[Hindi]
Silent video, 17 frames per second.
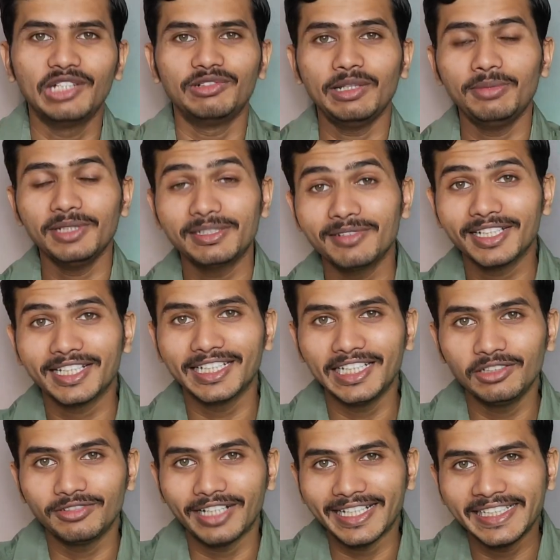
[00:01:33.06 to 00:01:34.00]
वहीं पे इसमें
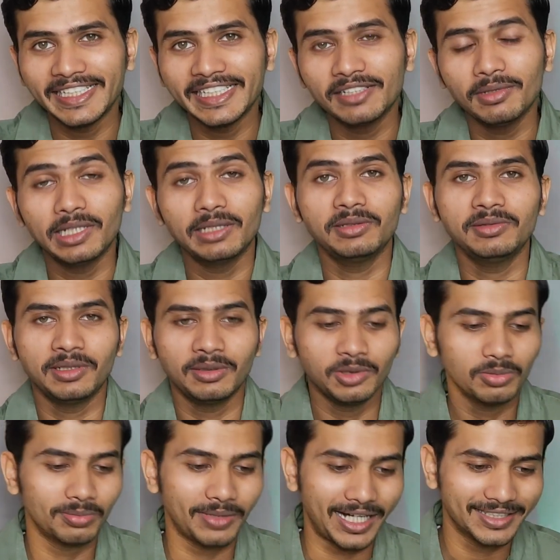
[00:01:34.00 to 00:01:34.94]
कलर वेरिएंट के बारे में हम
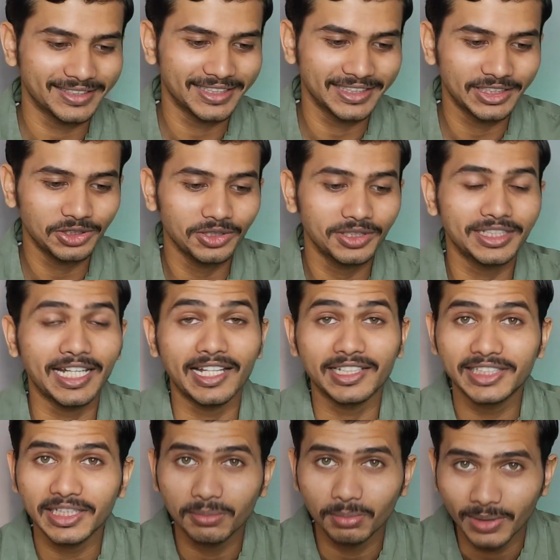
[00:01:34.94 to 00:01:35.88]
लोग बात करते हैं तो
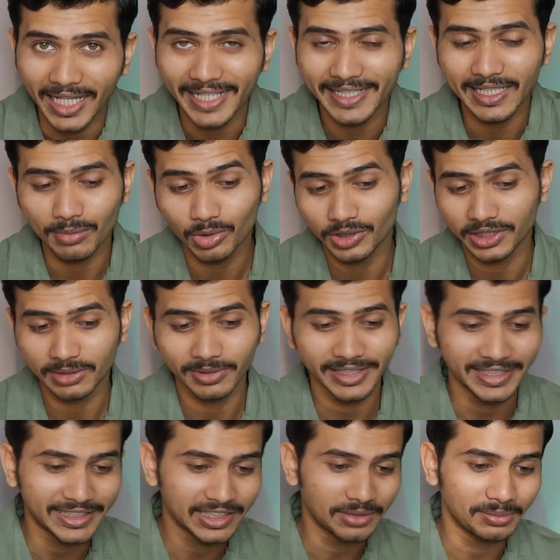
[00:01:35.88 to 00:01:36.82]
क्लासिक ब्लैक आपको इसमें
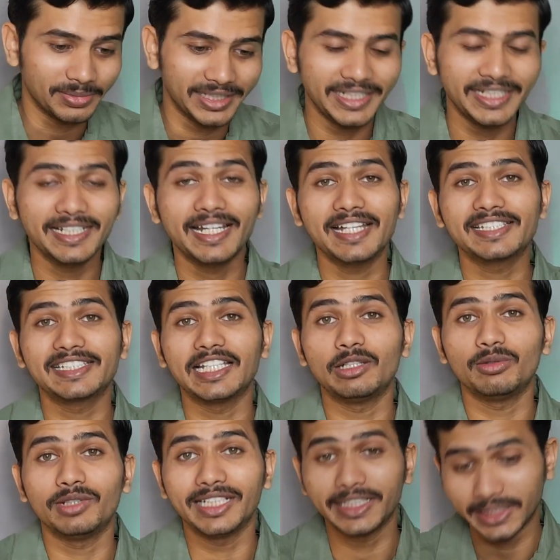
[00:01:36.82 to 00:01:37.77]
देखने मिलेगा
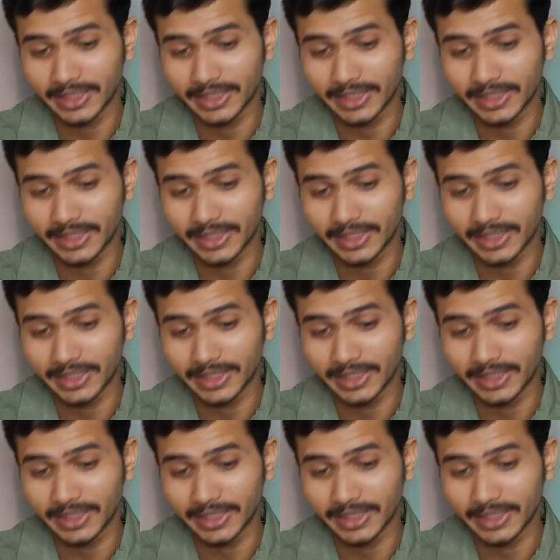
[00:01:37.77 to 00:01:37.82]
सिल्वर